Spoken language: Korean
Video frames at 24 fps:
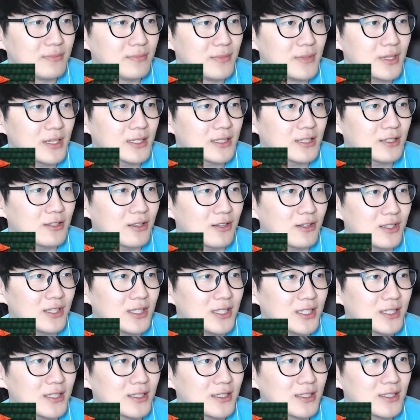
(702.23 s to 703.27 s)
그래서
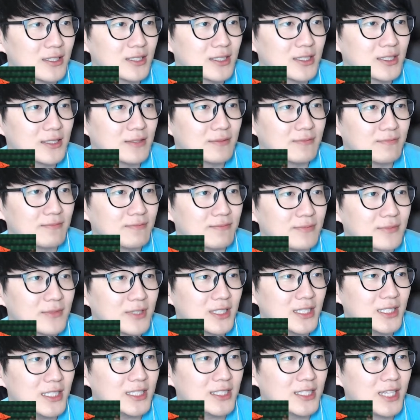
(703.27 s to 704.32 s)

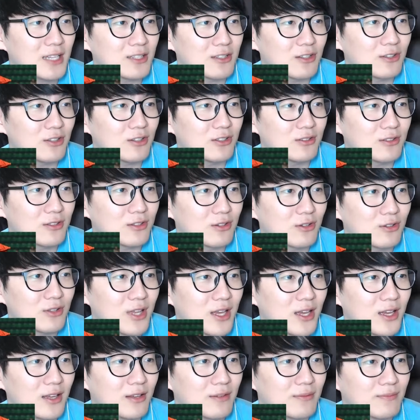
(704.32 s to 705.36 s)
2차전은
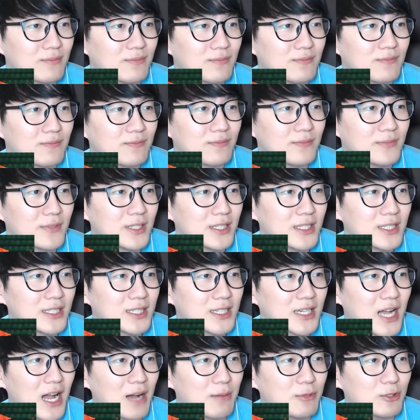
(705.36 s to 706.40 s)
그렇게
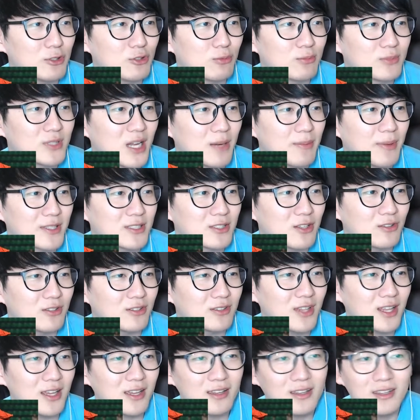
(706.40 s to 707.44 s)
감을 좀
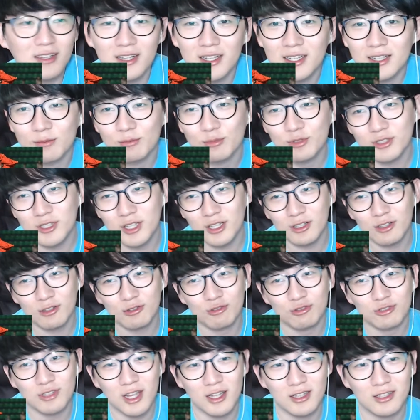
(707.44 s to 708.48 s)
잡았었는데 문제는
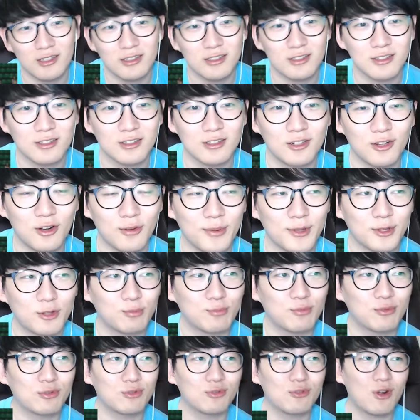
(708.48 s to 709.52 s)
두산은 그럼에도
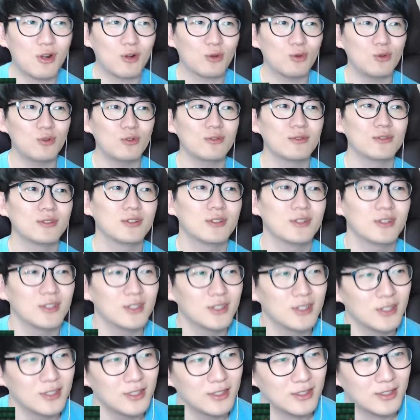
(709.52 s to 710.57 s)
불구하고
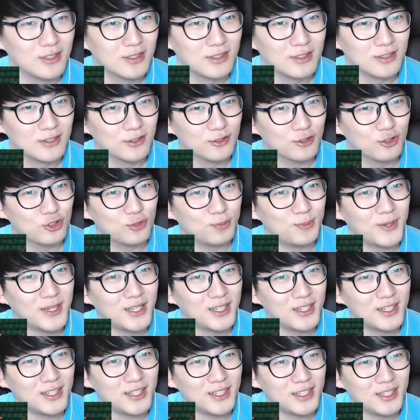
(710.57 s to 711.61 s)

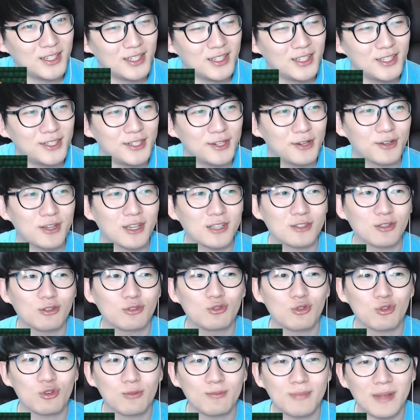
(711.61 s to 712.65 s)
수비력에서
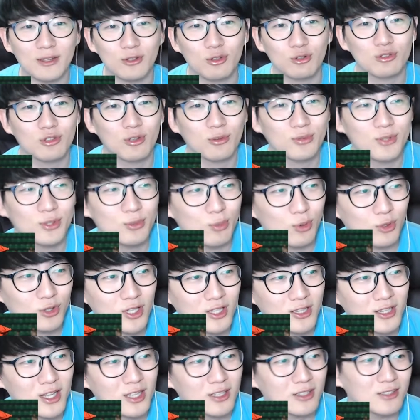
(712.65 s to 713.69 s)
조금 만족스럽지
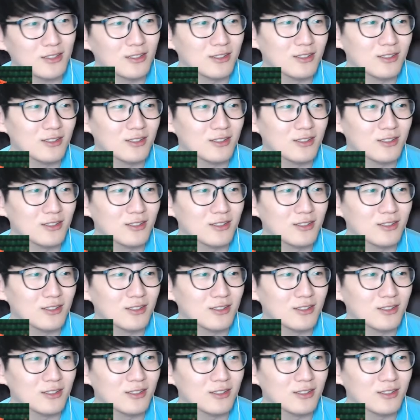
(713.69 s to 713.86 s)
못했다는